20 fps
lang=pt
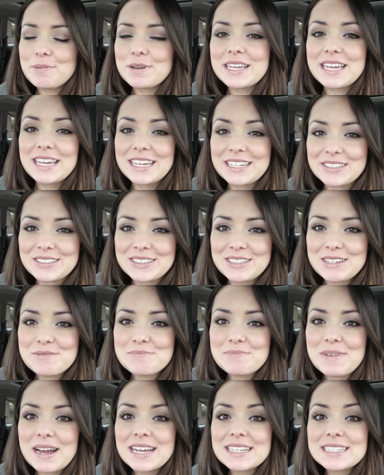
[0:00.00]
porque não deu
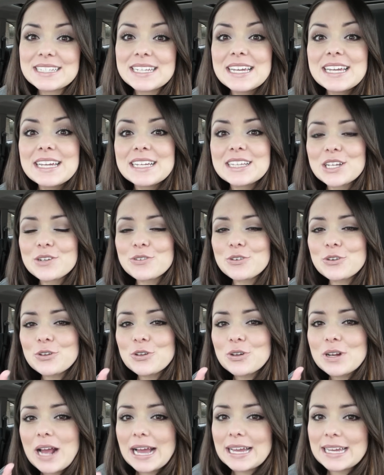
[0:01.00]
mais, então eu vou
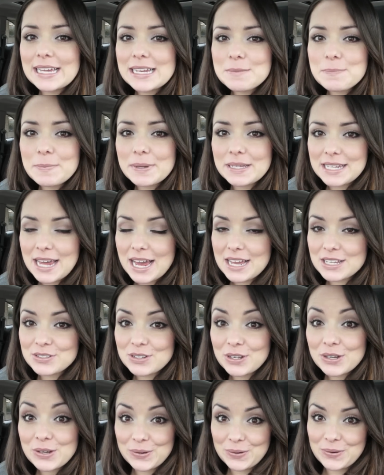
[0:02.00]
colocar aquele
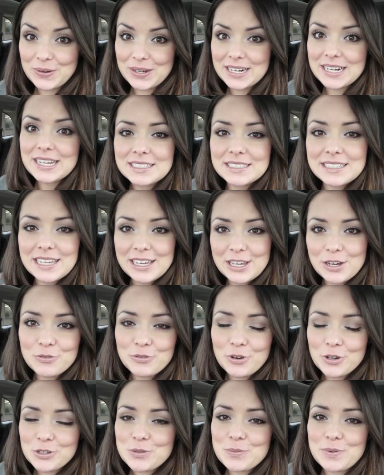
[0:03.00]
pedaço agora e aí eu
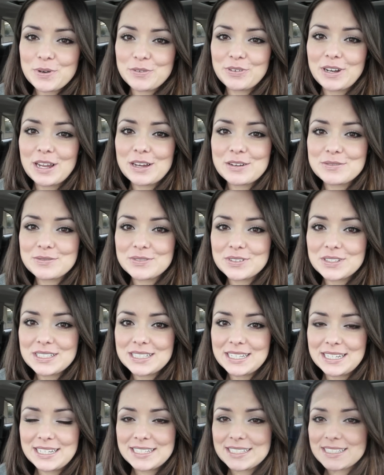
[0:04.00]
volto pra falar com
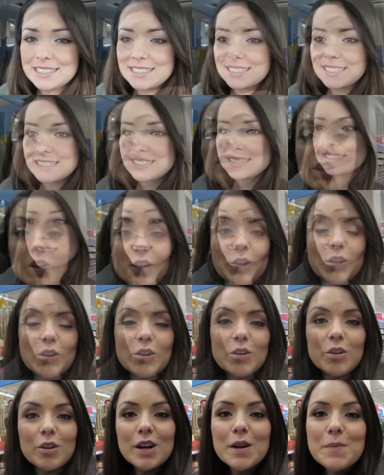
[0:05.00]
vocês.
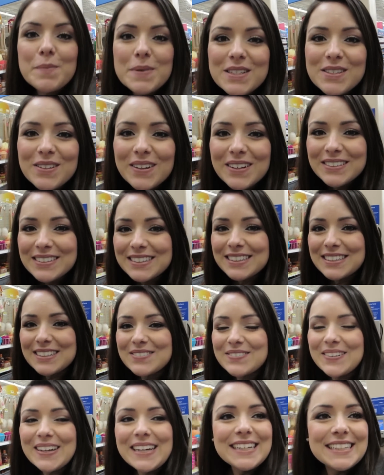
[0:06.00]
Oi pessoal,
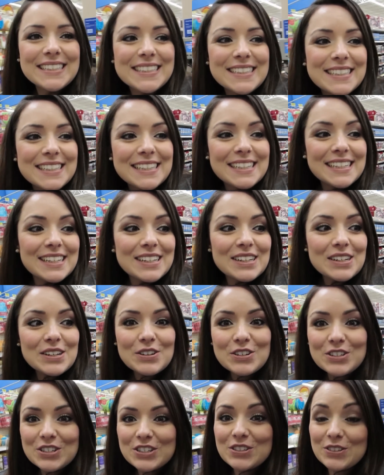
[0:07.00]
tudo bem?
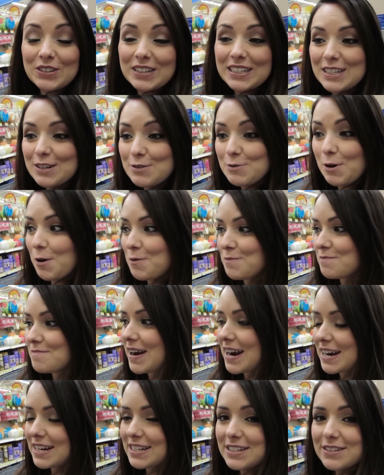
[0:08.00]
Hoje estou aqui no
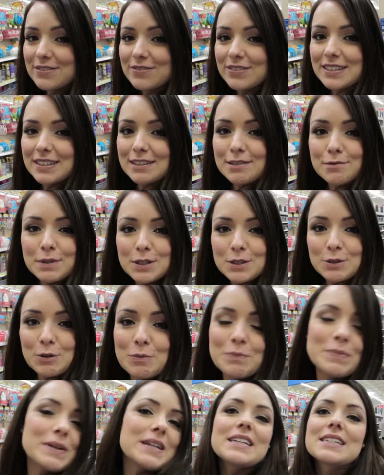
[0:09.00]
Walmart fazendo umas
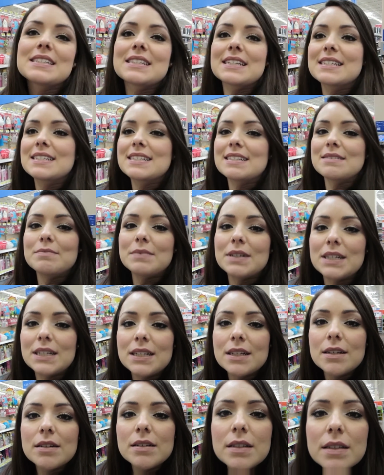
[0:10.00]
comprinhas da
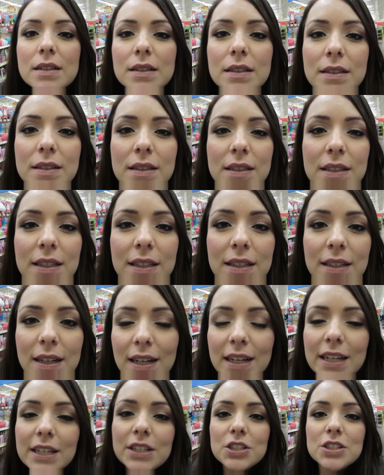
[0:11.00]
semana. Ih,
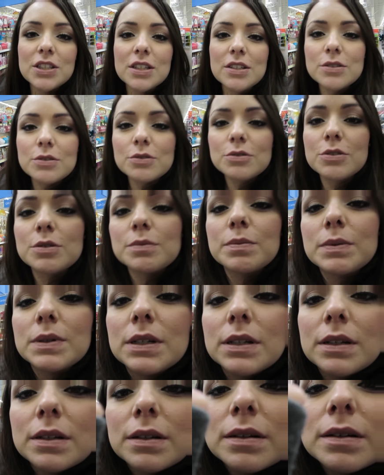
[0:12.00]
a lente tá suja por
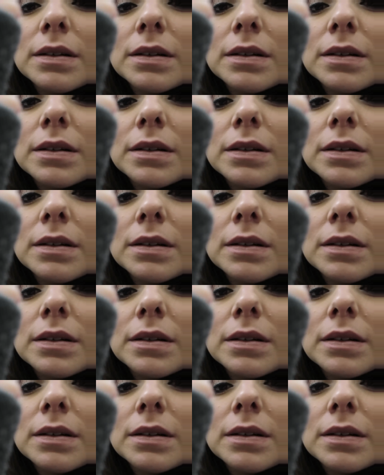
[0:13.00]
aí.